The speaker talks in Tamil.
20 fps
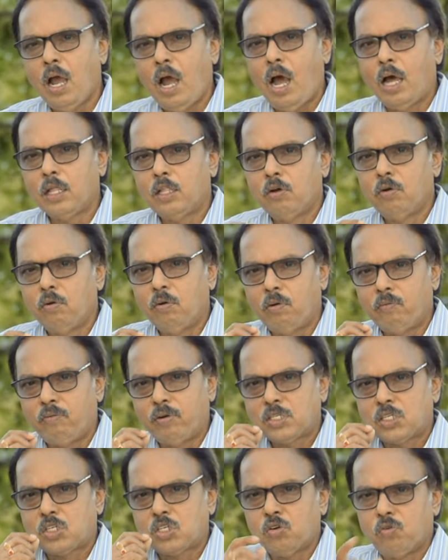அது
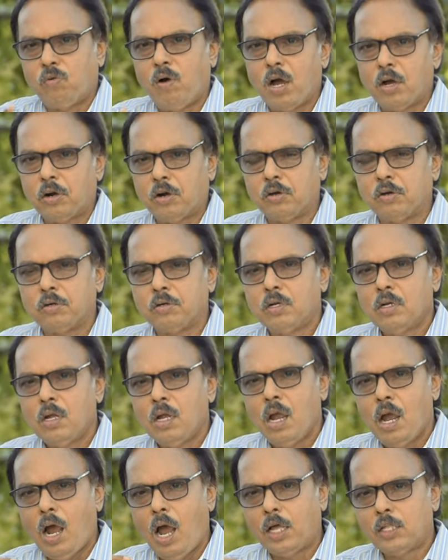ஃபஸ்ட்டு வாங்கணும்
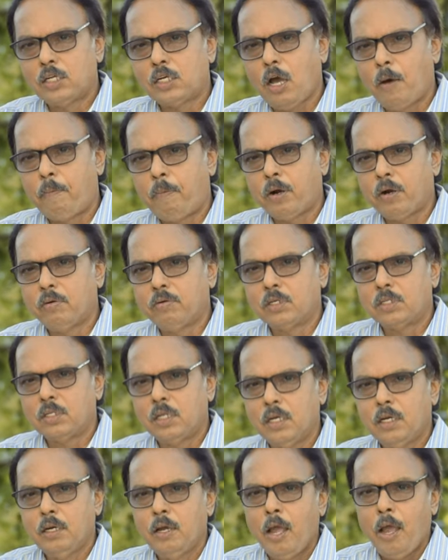அதுக்கப்புறம்
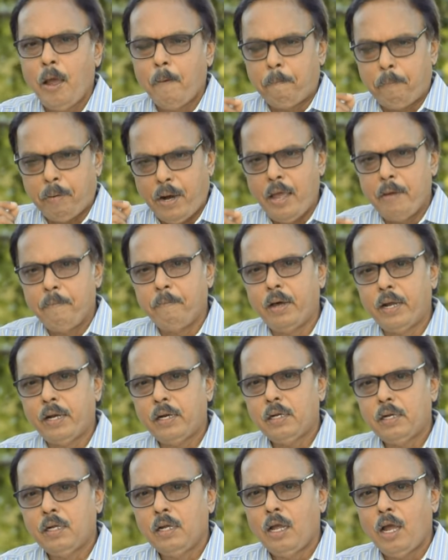வந்து ப்ரைமர்
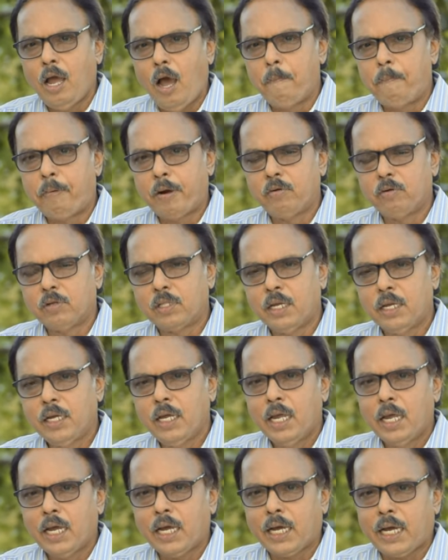அப்புறம் வந்து
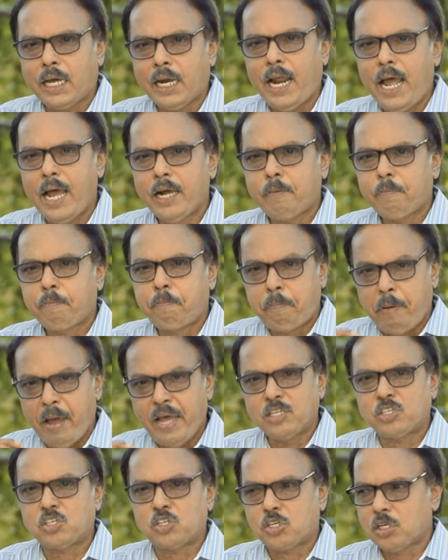கிராக்
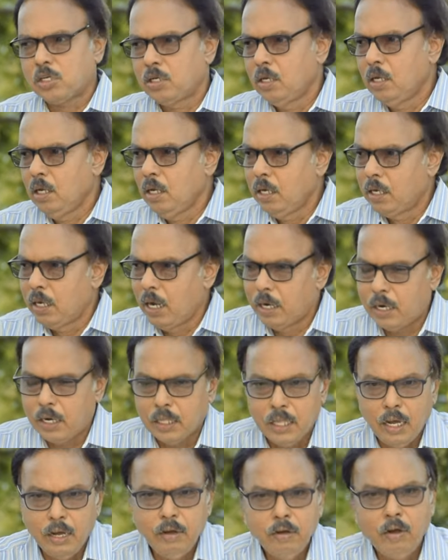பேஸ்ட்
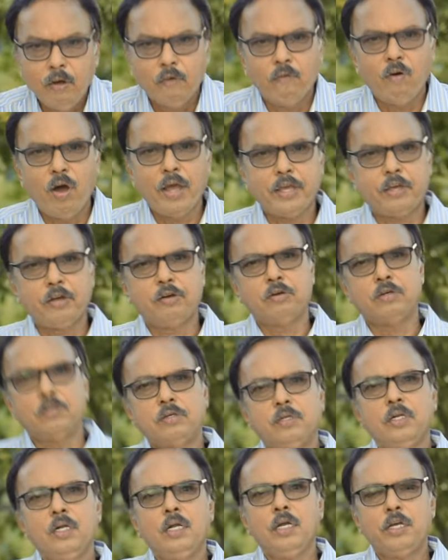என்றதை வாங்கிக்கணும்
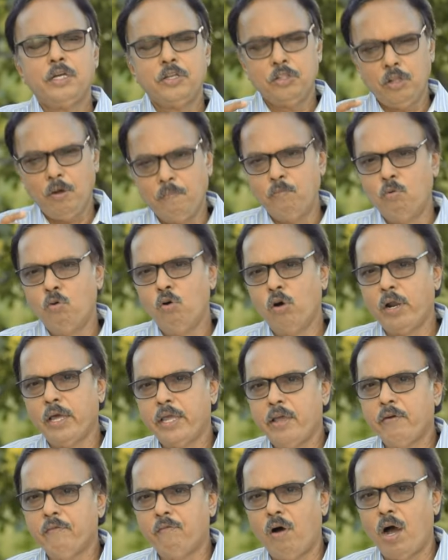இந்த
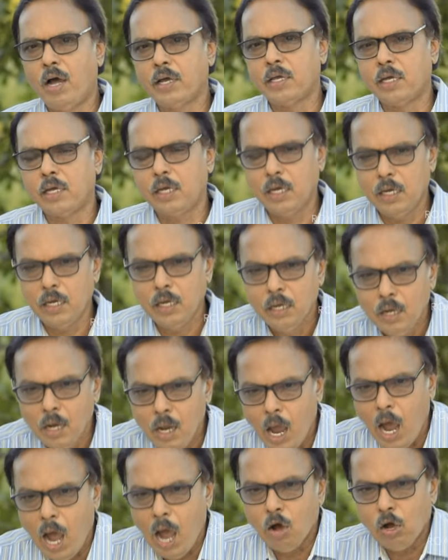மூணையும் வாங்கி
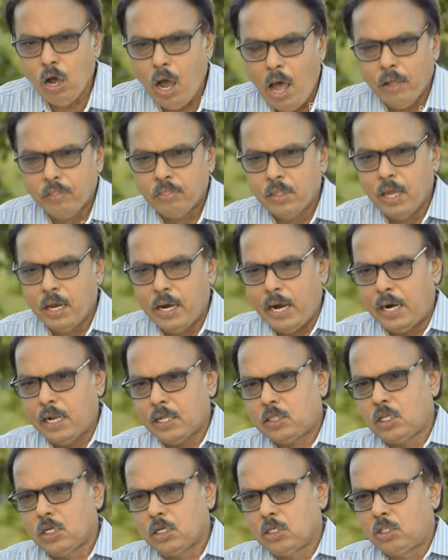அந்த
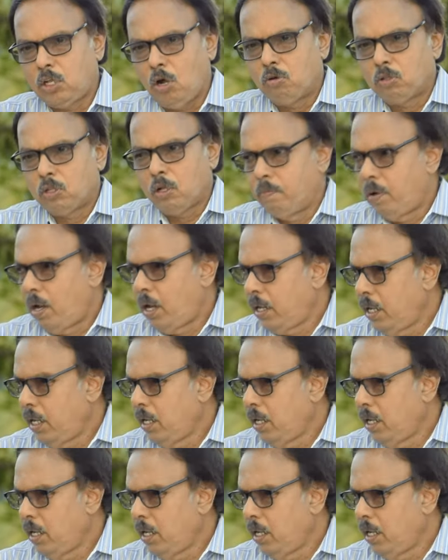இடத்துக்கு தகுந்த மாதிரி